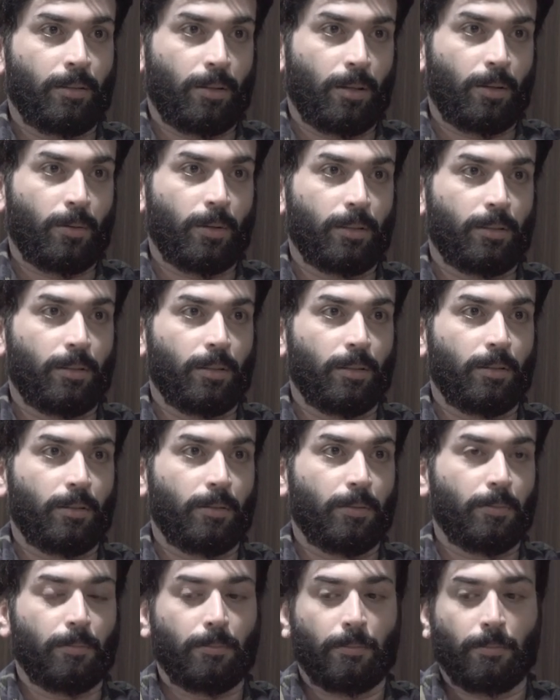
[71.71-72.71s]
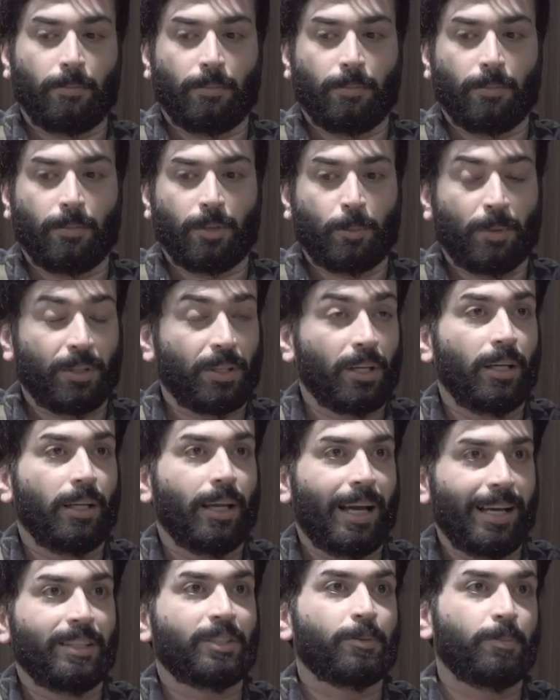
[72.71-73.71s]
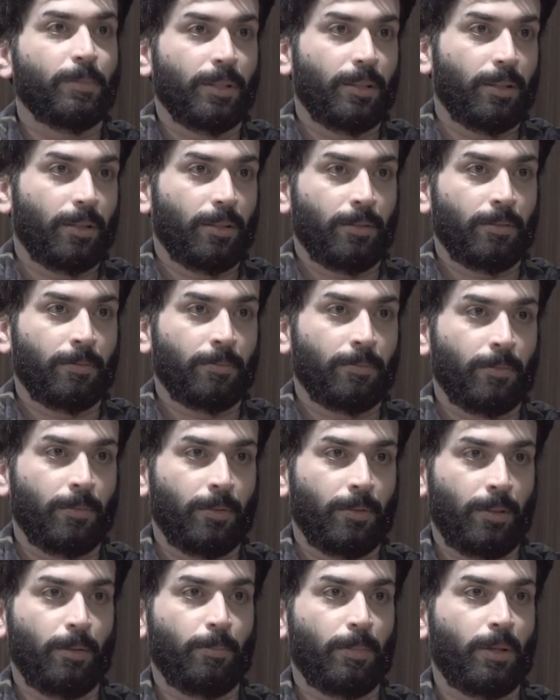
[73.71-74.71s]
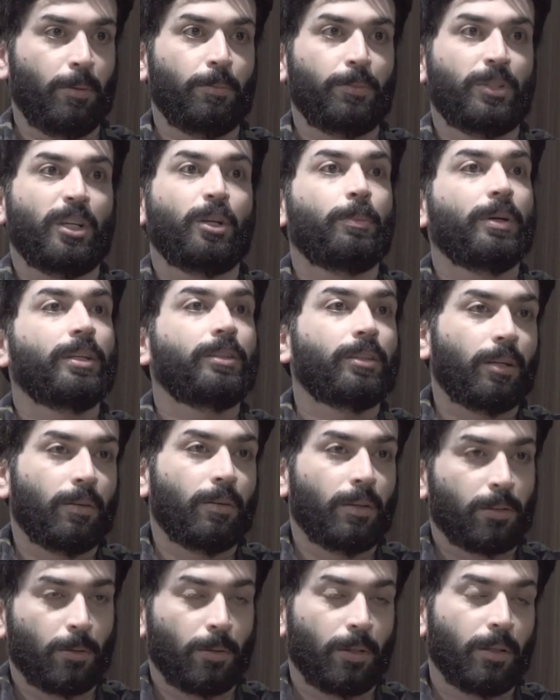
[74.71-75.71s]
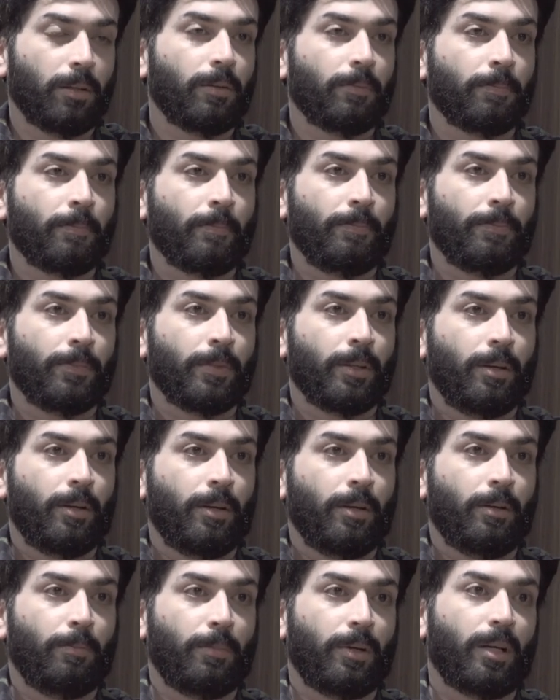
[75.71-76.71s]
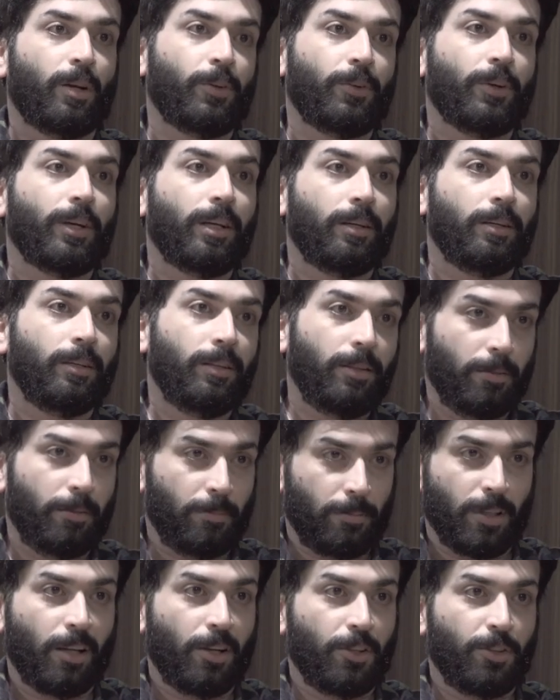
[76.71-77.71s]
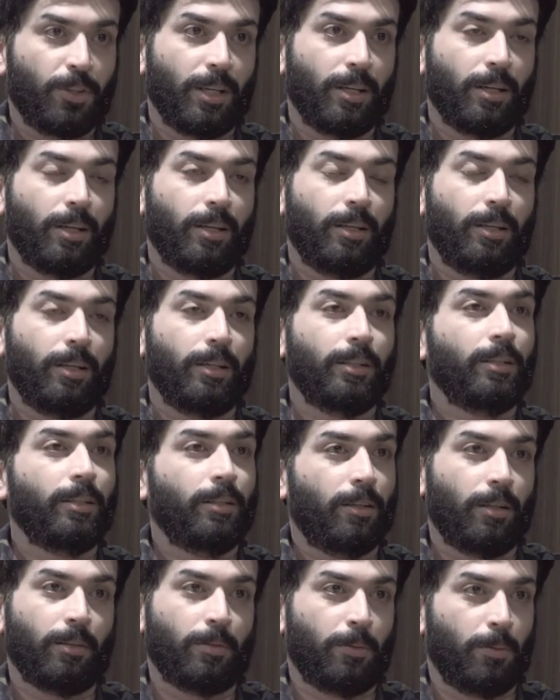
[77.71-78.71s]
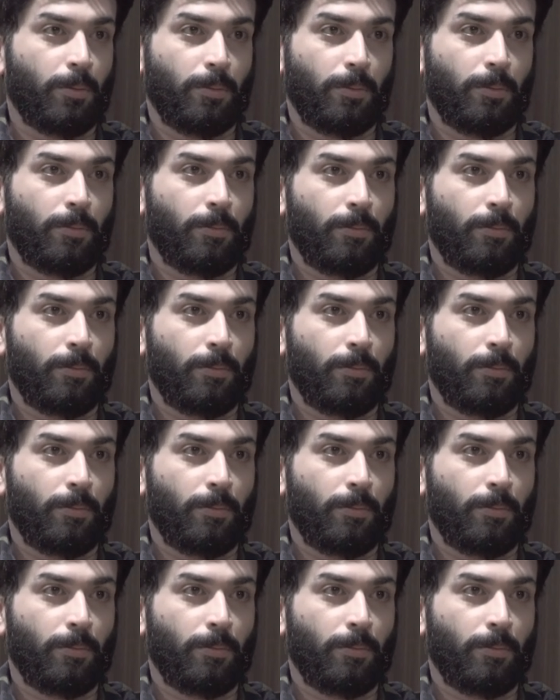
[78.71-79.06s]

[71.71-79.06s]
తర్వాత ఎస్పెషల్లీ ఐస్ మీద అంటే మనం చనిపోయిన తర్వాత కూడా మన అవయవాలని దానం చేయాలనేది నాకు